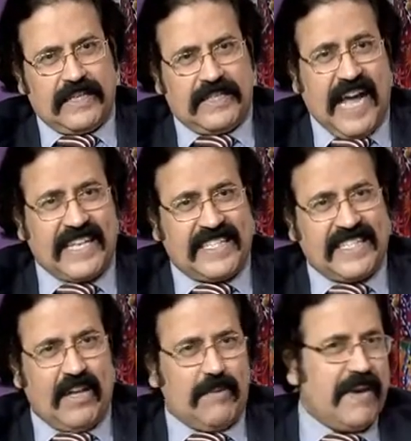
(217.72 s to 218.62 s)

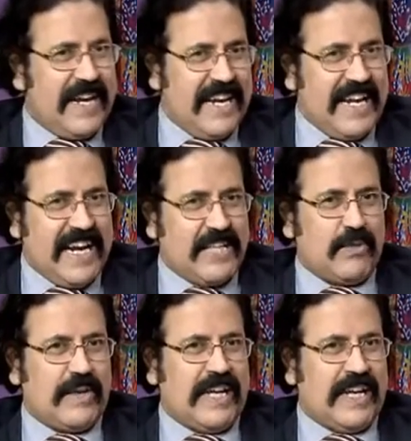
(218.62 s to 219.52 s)
டாக்ஸஸ் ஆர் மெனி நீங்களே
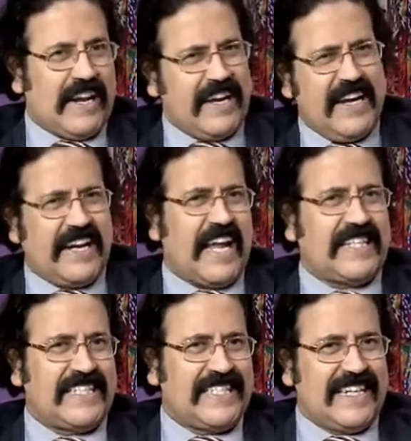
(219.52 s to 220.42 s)
சொன்னீங்க நிறைய
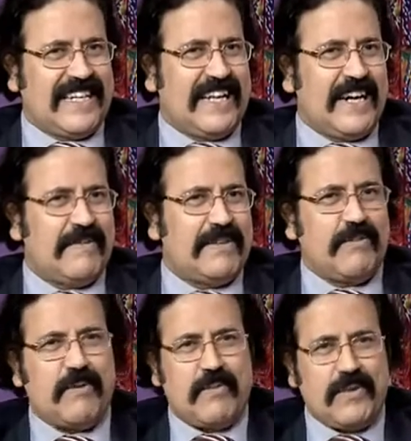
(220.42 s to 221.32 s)
டாக்ஸஸ் இருக்கு அப்படின்னு
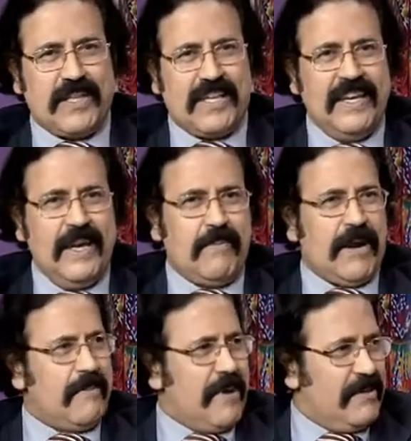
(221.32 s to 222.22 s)
சொல்லும் பொழுது இப்போ
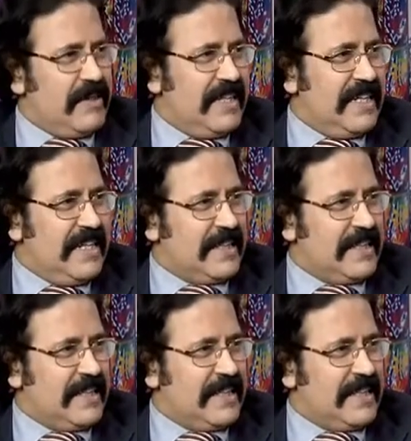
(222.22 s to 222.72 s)
நம்மளே வந்து இங்கே